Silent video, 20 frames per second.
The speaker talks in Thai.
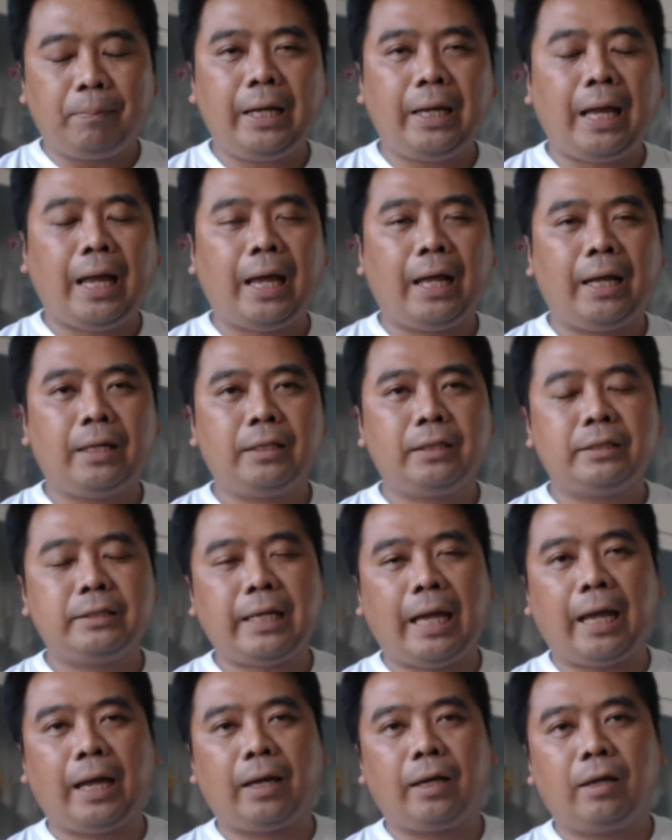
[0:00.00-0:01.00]
กงาน
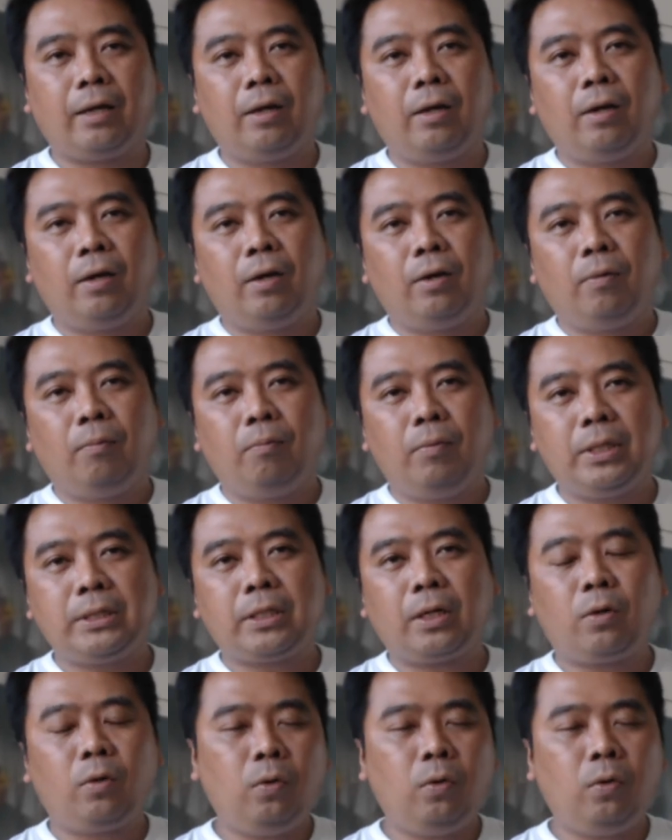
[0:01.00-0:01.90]
จากเมื่อสักค